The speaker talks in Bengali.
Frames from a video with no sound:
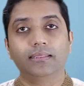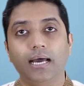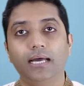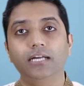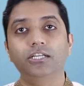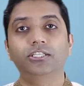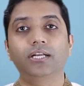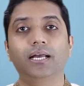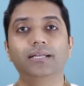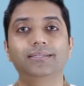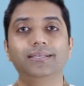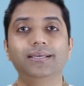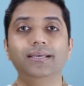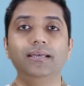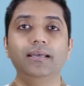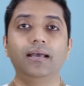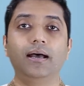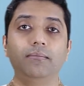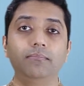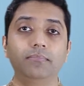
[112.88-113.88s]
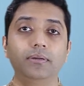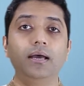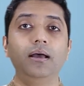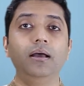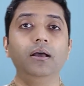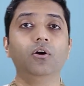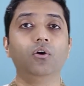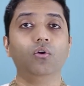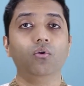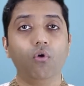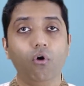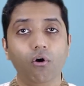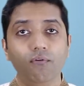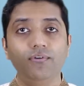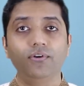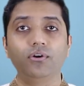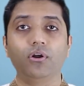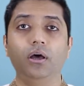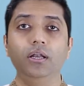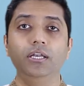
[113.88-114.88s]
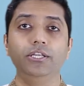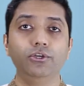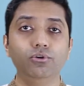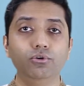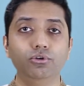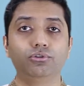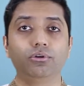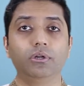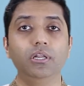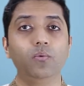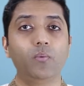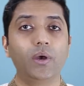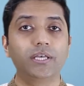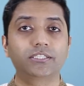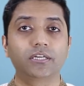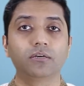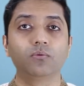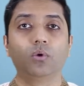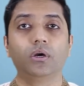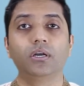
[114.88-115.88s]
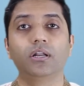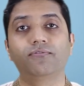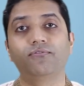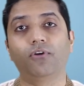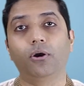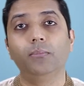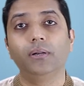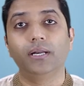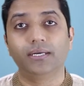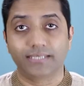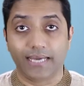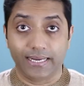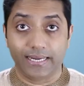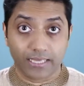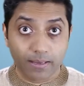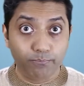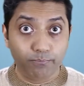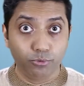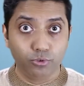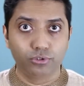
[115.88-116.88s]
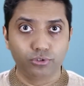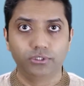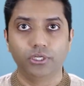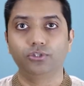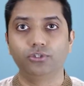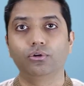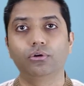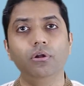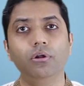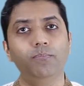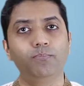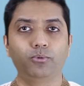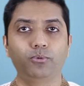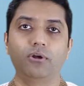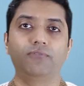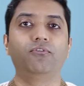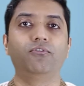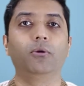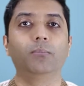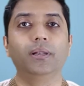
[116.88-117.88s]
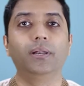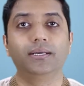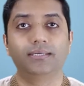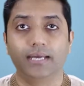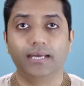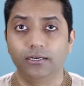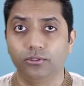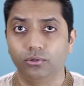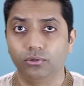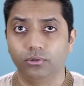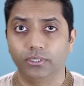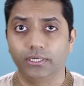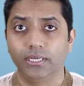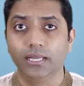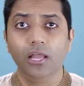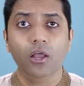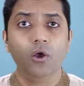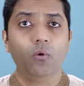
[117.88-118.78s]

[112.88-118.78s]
তার সাথে আমরা ওভারঅল ইউজুয়ালি ওয়েস্টার্ন ওয়ার্ল্ডের ফর্মাল অ্যাটায়ারকে পুরুষদের জন্য পুরো ফর্মাল অ্যাটায়ার ধরি